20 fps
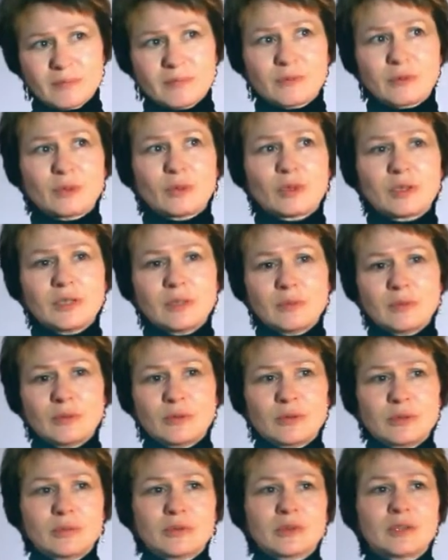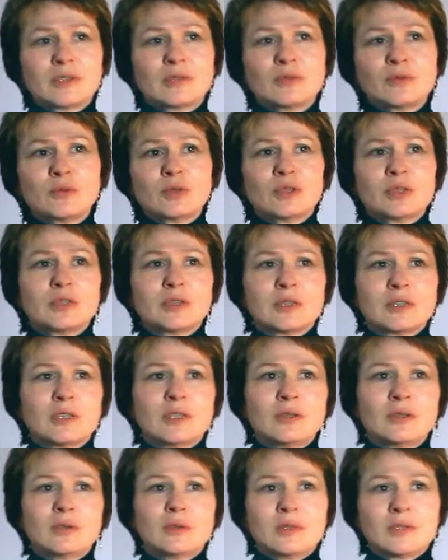другим людям созвучны
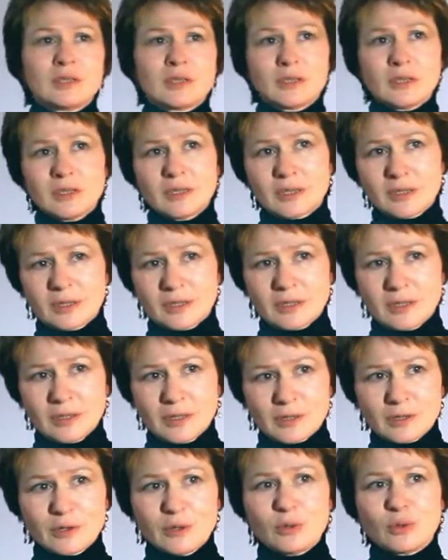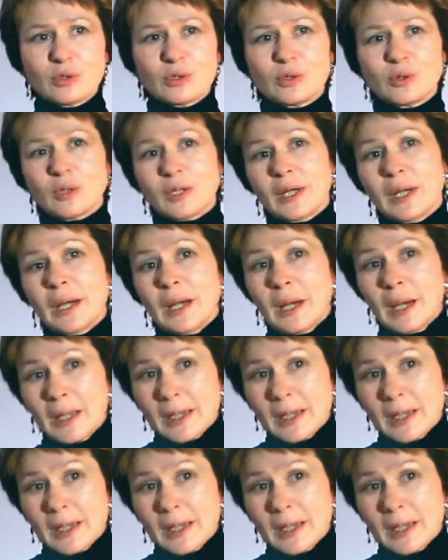становятся, рады, когда их слушают.